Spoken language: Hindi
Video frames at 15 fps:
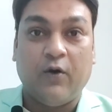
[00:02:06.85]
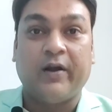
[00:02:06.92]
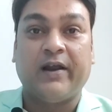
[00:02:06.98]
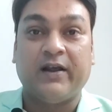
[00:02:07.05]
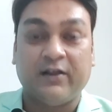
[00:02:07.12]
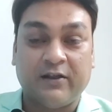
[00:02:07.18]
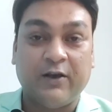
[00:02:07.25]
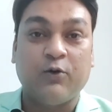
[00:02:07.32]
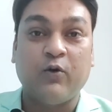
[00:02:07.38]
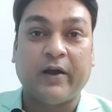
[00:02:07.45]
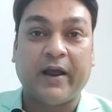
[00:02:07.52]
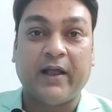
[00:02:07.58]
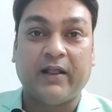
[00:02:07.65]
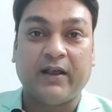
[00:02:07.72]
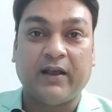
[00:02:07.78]
और इसी को
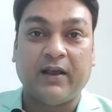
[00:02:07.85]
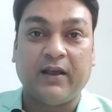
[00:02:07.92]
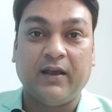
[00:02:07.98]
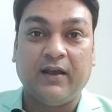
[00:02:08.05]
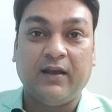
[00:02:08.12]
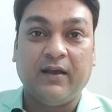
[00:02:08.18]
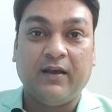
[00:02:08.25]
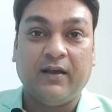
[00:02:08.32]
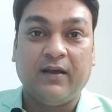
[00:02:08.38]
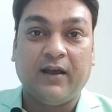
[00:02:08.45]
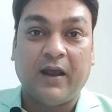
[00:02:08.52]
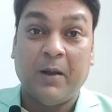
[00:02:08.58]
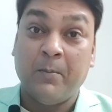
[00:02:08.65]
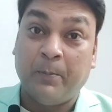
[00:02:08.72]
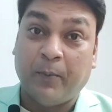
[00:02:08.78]
कहते हैं
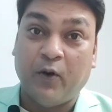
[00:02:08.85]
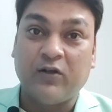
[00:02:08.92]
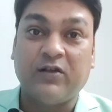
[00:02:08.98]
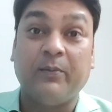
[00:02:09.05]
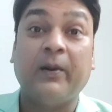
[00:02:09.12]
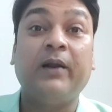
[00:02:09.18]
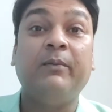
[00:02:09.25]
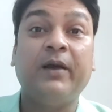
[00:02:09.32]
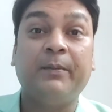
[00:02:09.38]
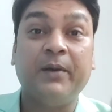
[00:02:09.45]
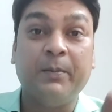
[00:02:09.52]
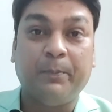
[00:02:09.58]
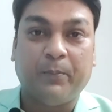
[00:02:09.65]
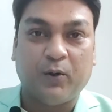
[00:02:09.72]
इम्पॉसिबल में भी